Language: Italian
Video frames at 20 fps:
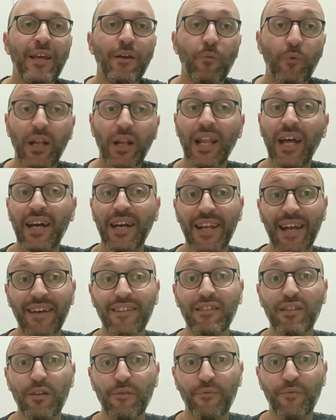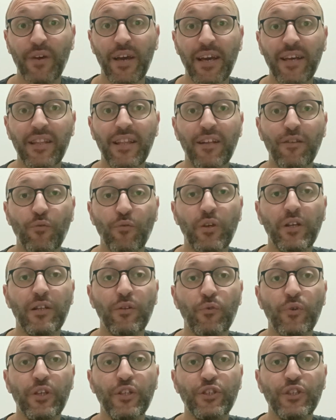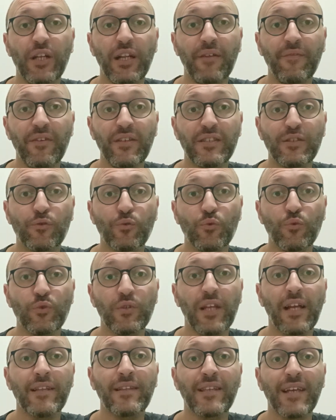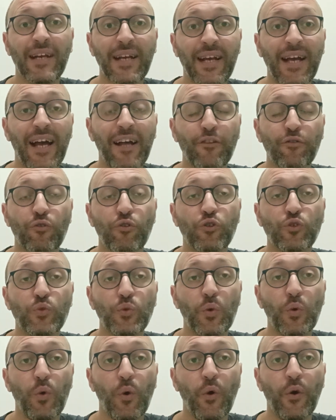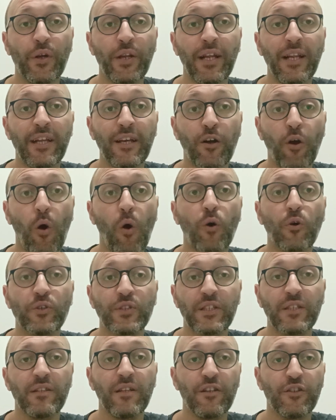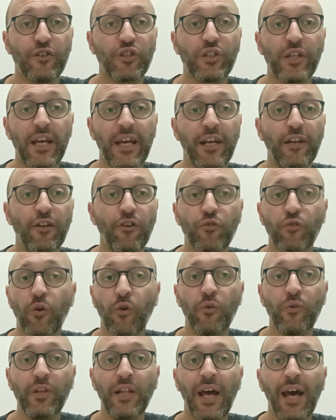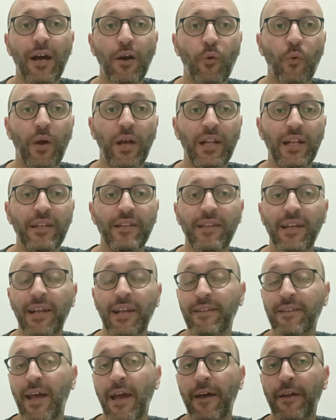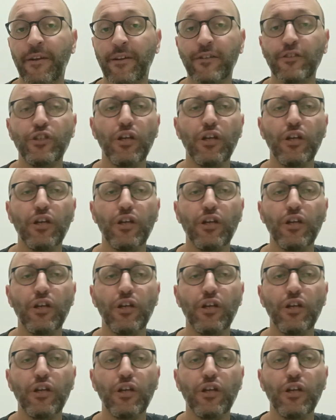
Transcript: Quella grande fede lui Luigi l'ha vissuta attaccando il suo cuore alle cose del cielo, non a quelle della terra.